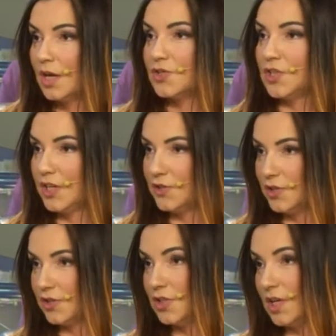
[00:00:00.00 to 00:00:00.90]

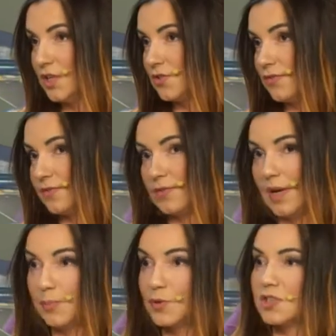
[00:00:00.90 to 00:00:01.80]
siedzi gdzieś
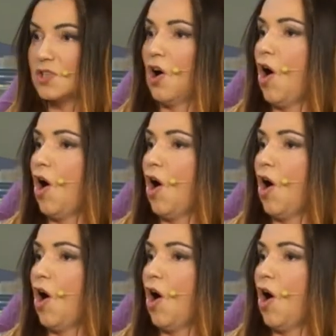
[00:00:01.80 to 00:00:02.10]
Zamyka na się w